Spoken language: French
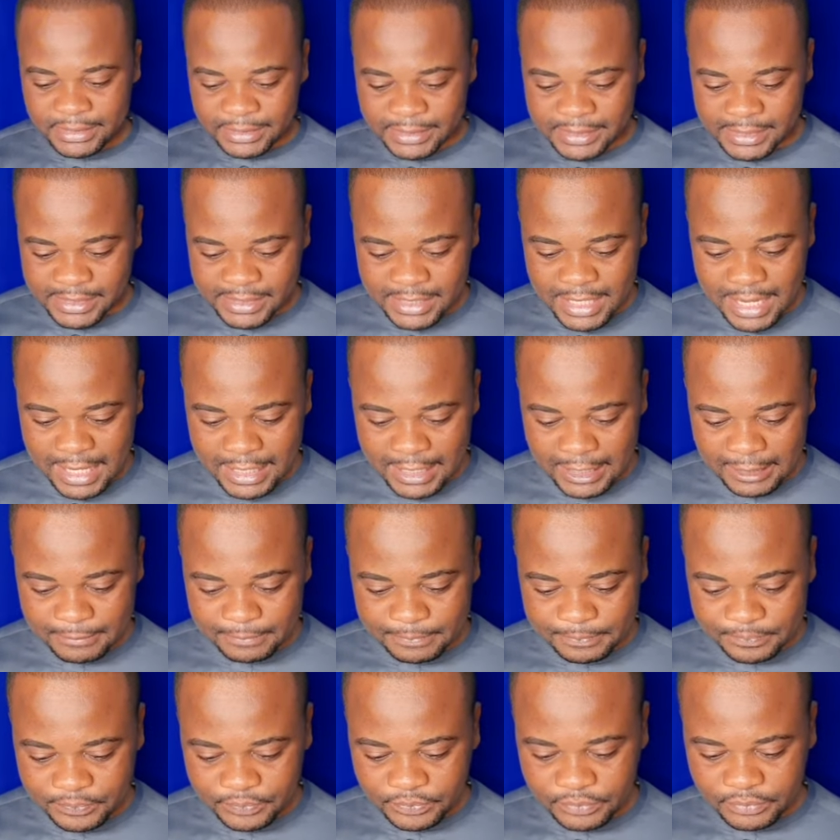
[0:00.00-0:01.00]
discale
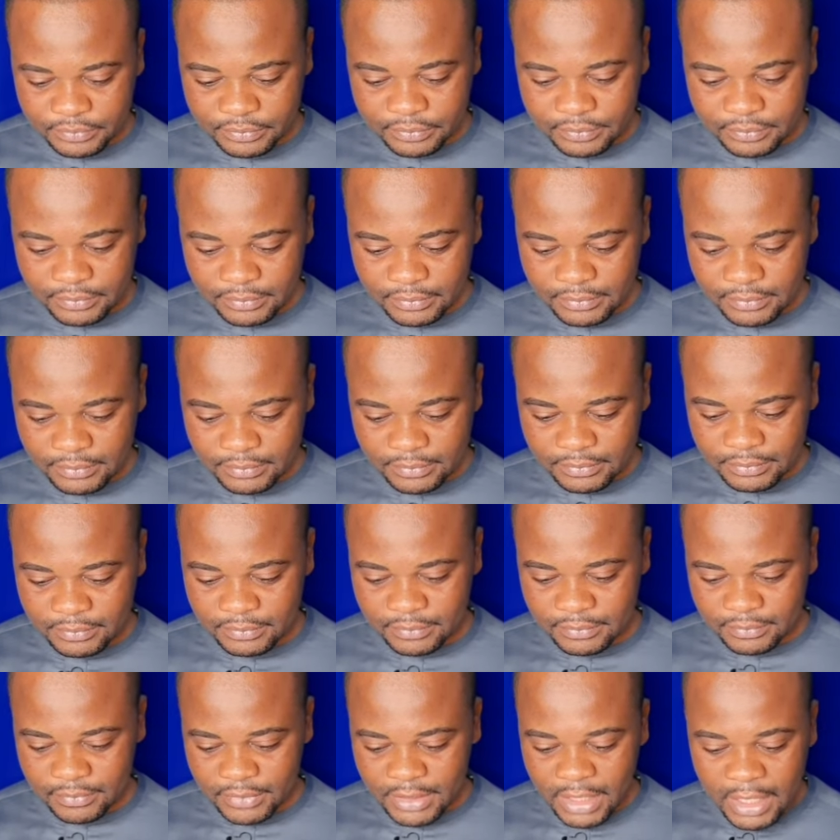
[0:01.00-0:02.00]

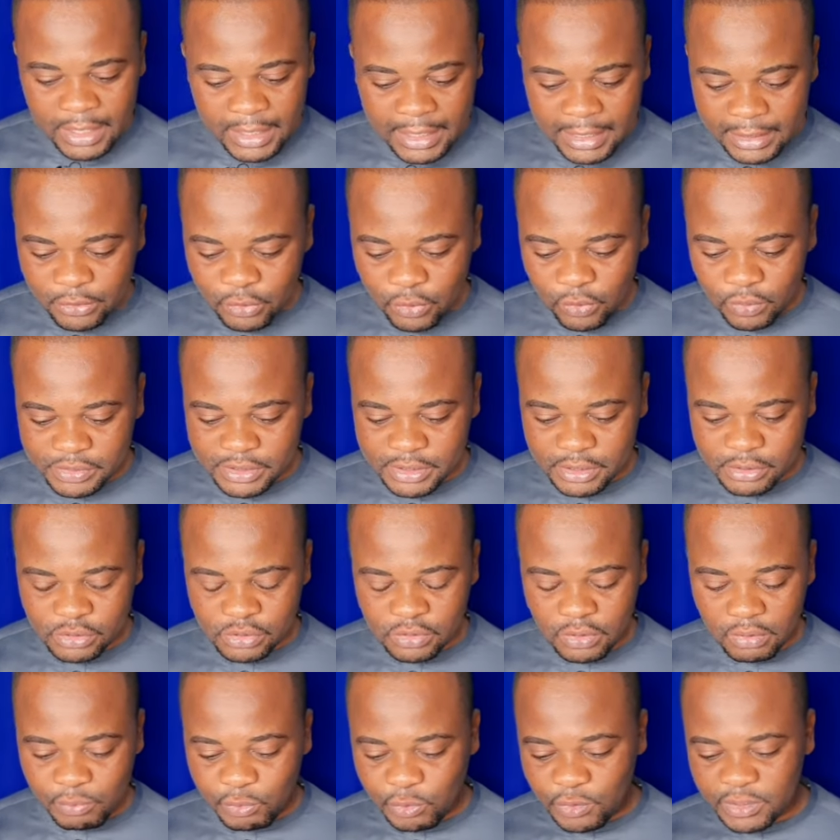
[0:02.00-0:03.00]
Les causes
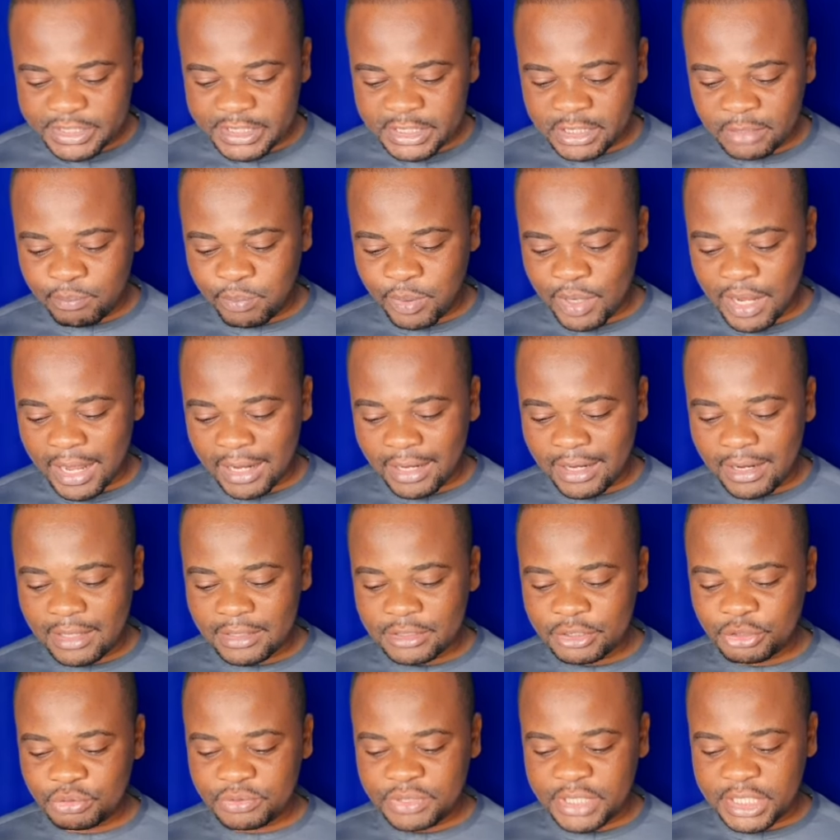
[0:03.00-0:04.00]
sont multiples,
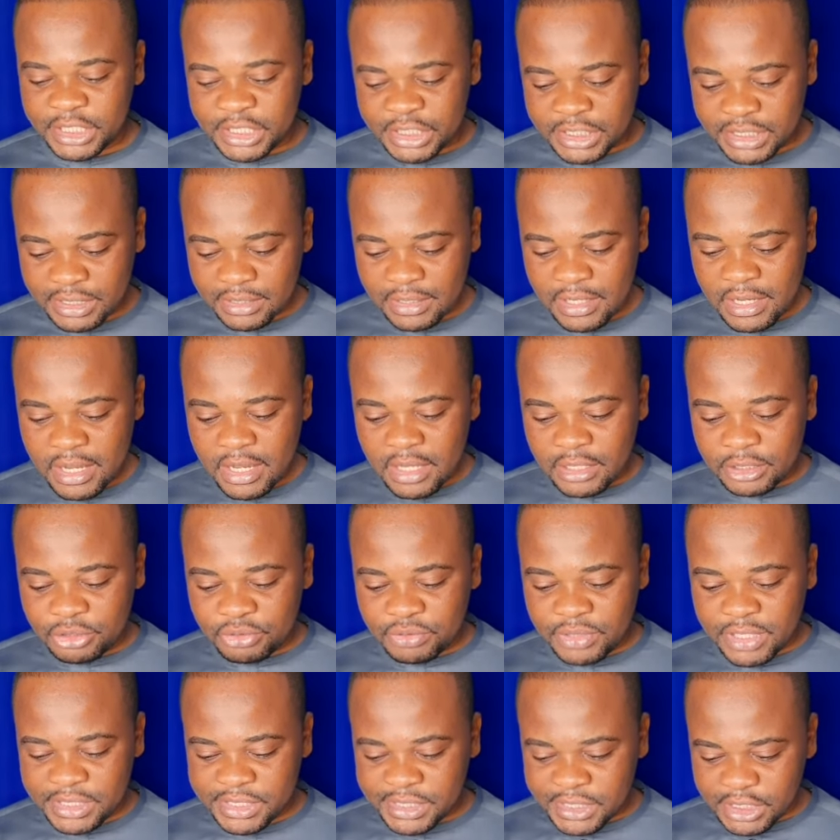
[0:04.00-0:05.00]
allant du,
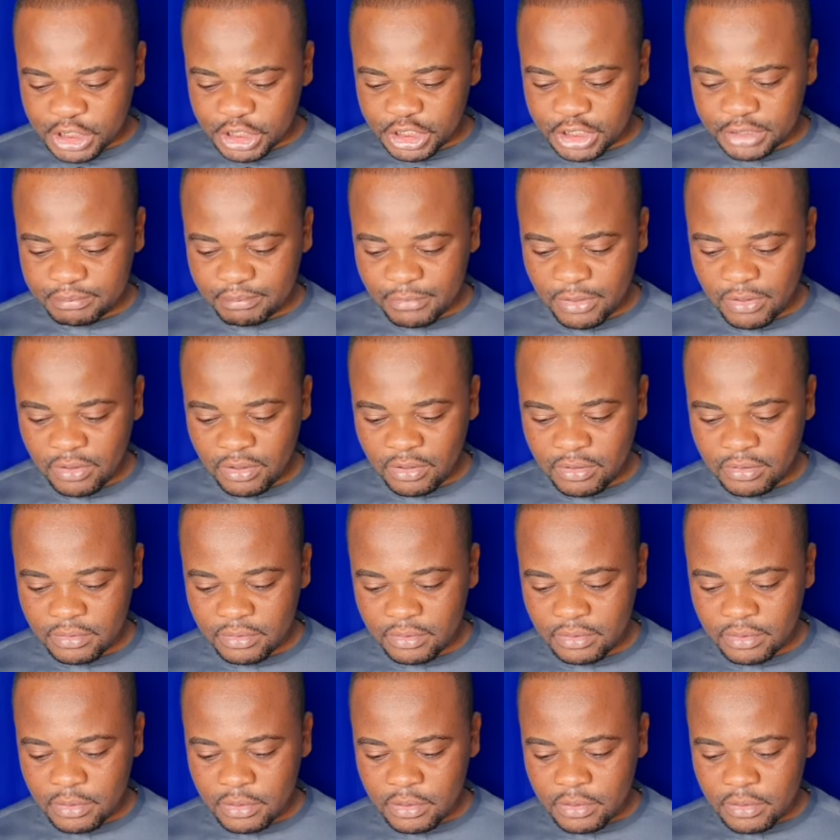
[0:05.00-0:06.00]
dessèchement
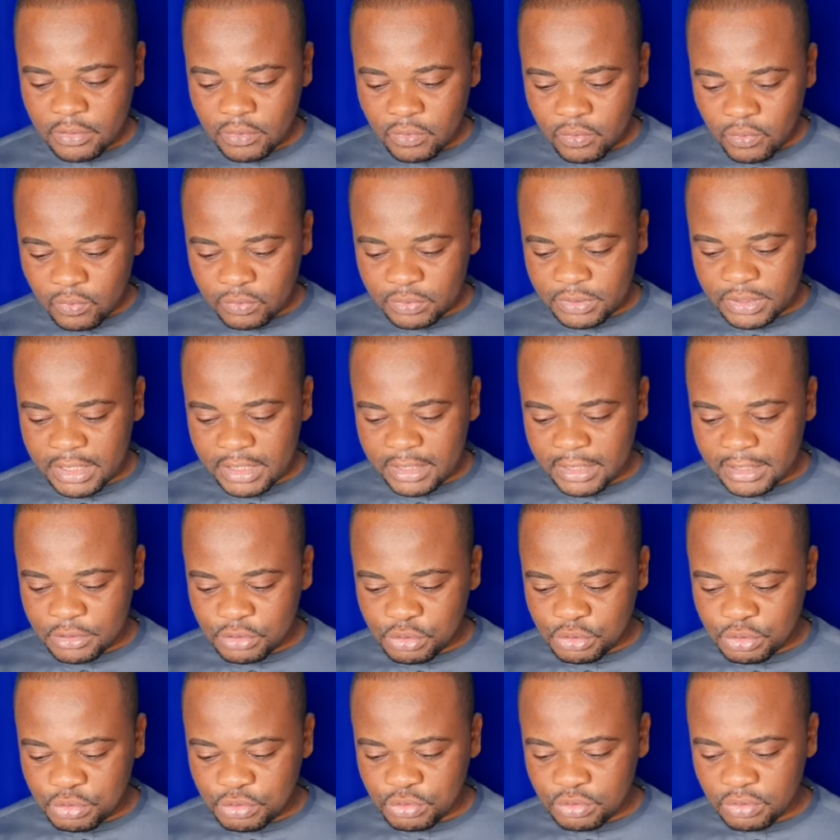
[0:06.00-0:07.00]
ou des
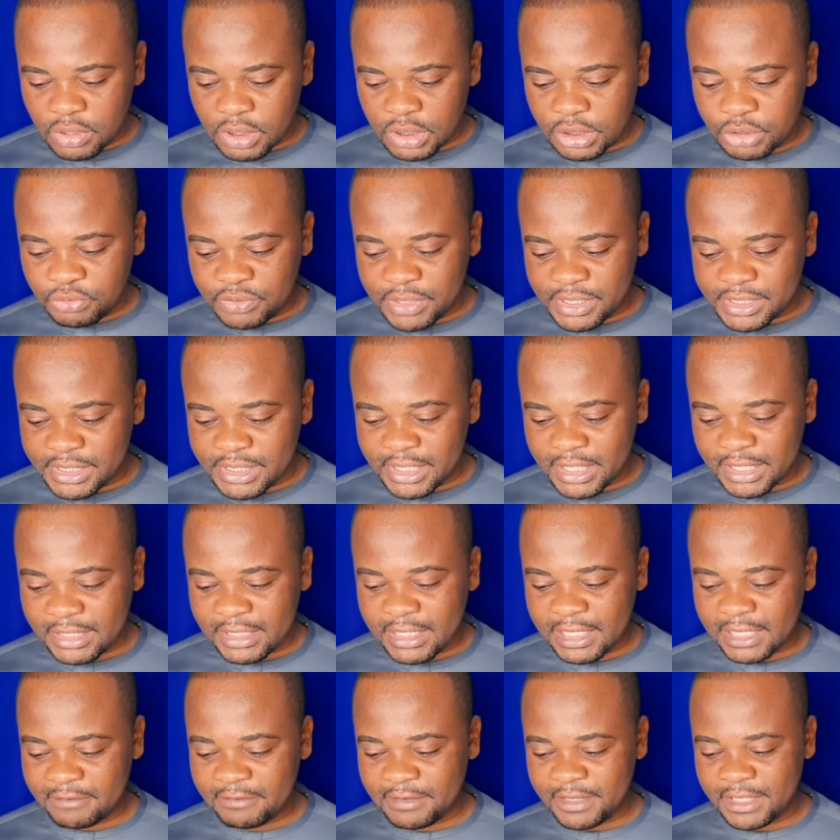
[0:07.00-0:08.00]
l'usure du disque
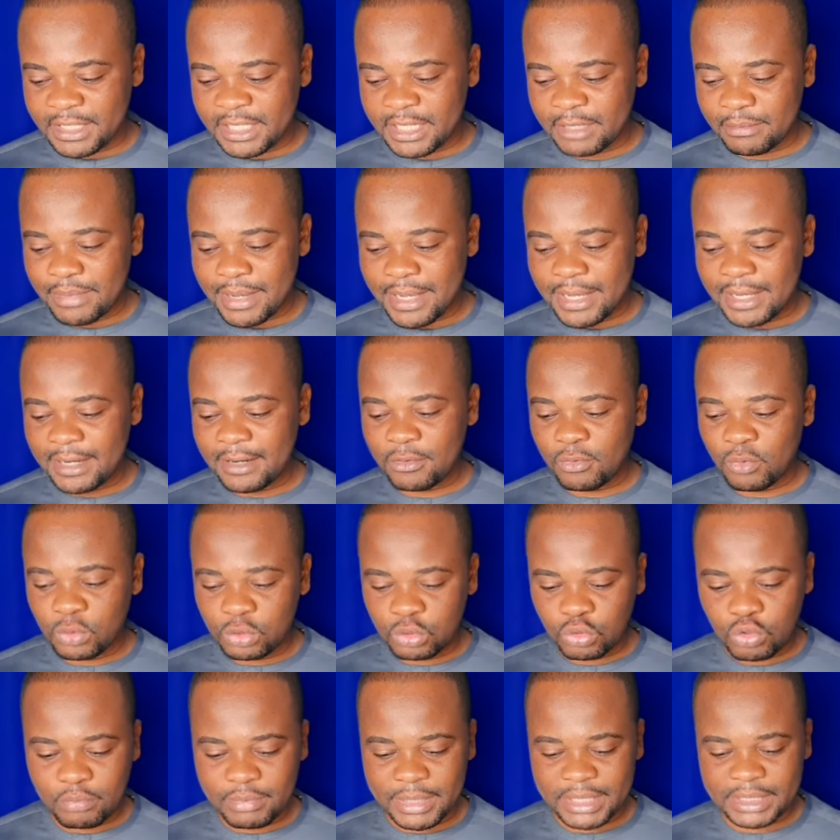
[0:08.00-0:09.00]
intervertébral
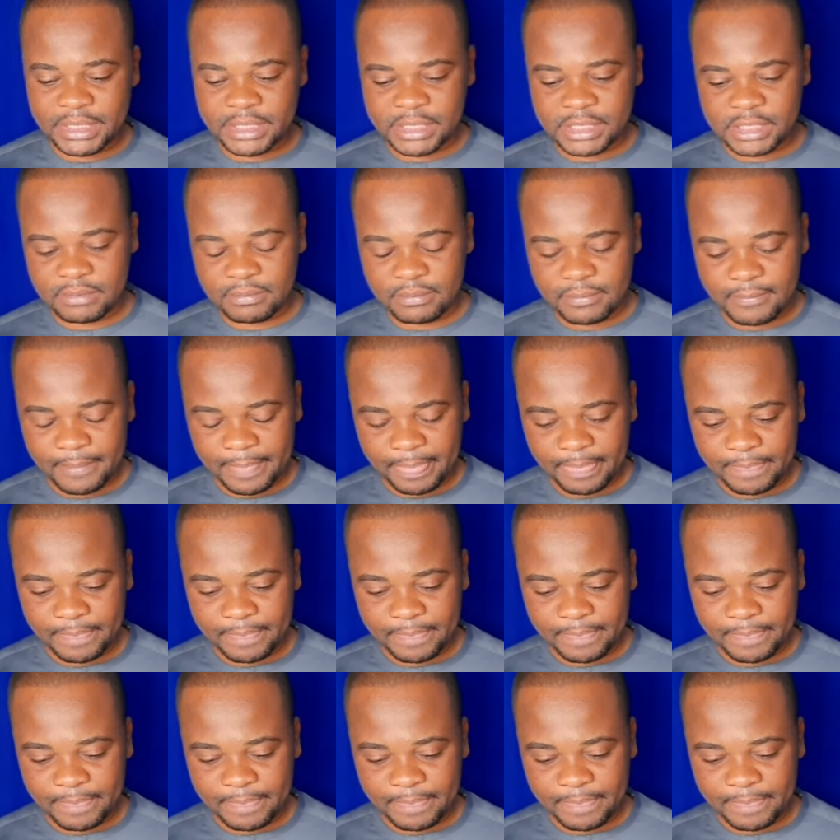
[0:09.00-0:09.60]
au traumatisme.